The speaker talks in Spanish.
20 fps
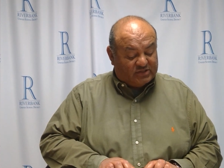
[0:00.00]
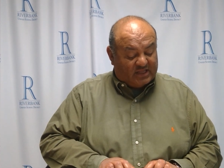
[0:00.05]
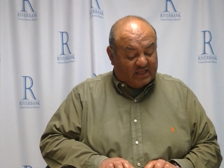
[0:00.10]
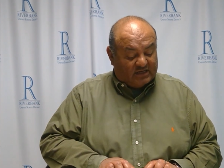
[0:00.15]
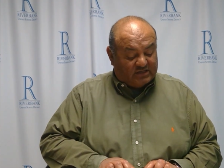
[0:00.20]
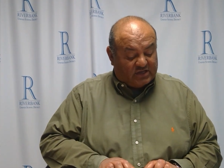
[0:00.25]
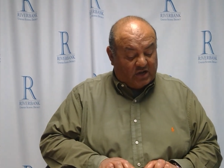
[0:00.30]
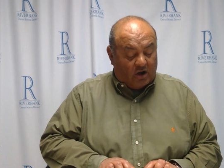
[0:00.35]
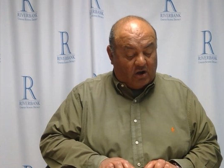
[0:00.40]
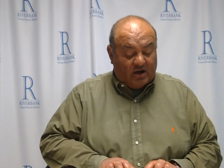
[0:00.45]

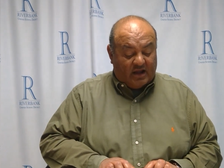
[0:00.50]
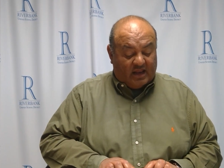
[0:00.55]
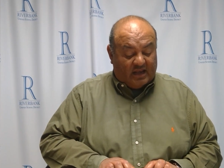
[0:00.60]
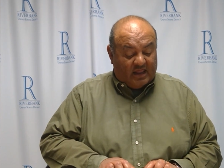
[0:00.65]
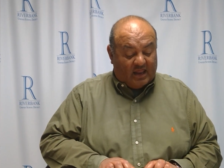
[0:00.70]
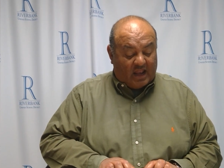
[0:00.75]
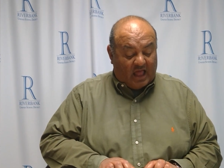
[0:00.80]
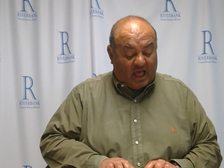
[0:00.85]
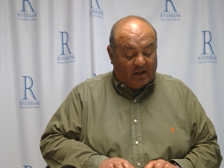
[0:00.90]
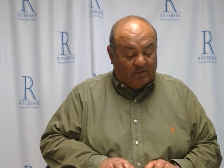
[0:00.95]
de dar en
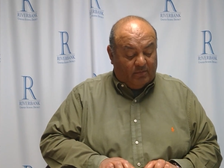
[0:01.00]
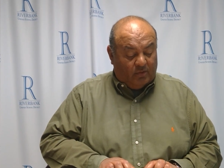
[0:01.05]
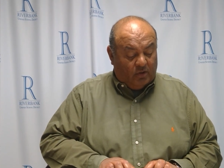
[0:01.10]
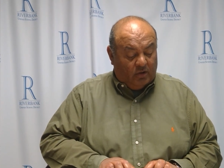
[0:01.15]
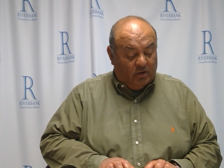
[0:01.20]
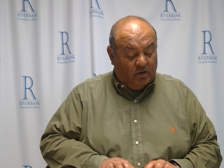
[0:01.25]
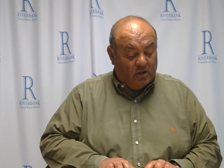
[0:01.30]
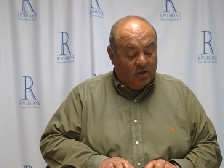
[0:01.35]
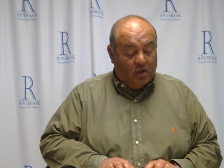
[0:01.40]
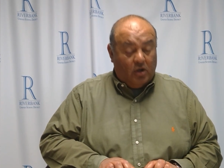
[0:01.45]
el
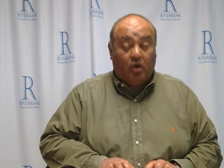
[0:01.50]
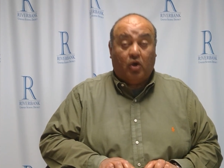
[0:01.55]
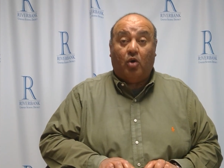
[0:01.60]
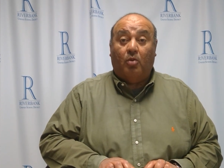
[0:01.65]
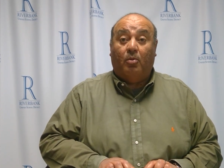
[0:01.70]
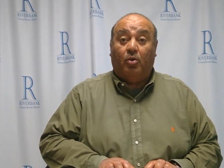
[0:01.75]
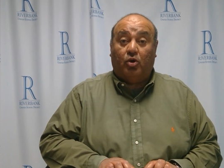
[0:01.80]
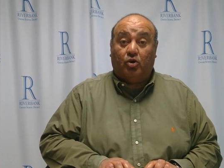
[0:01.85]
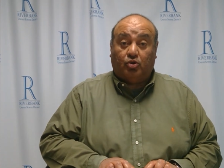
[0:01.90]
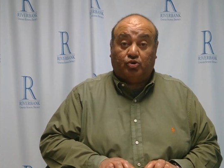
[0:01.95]
árbol
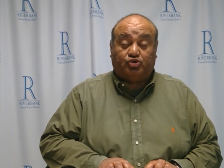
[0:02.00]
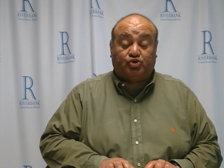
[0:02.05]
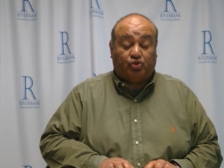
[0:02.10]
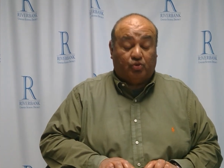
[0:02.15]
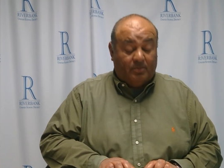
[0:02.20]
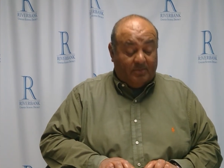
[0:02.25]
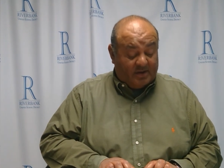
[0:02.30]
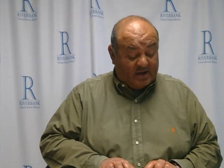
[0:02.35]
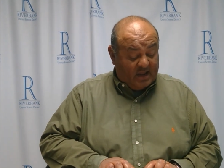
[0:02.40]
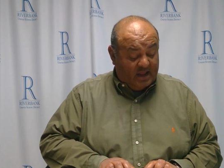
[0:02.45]
como
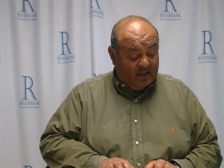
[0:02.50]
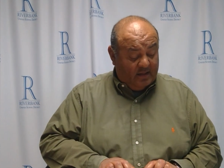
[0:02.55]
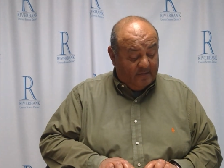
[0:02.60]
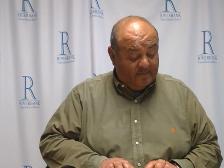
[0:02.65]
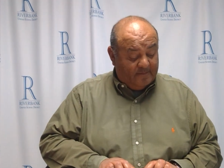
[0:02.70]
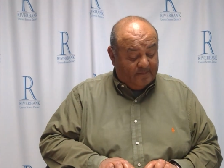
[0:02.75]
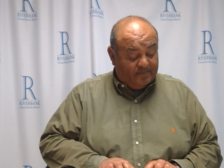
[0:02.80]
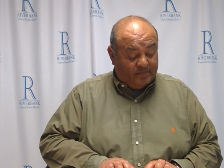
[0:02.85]
costumbre,